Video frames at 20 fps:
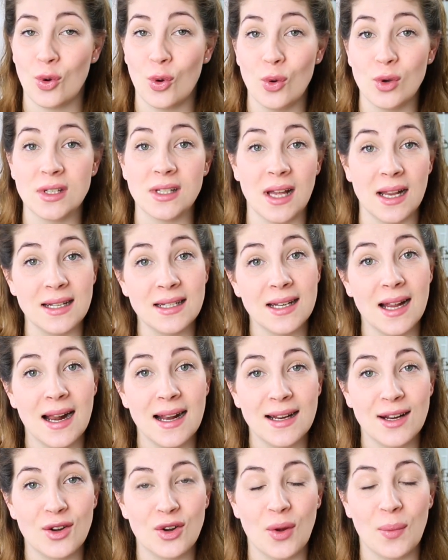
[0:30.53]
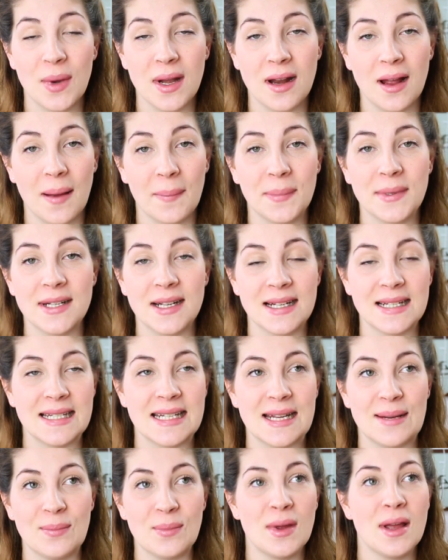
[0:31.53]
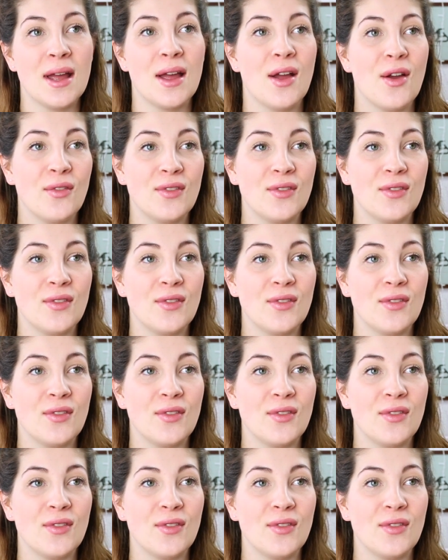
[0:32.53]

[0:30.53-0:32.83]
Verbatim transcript: groß Anteil genommen habt an dem,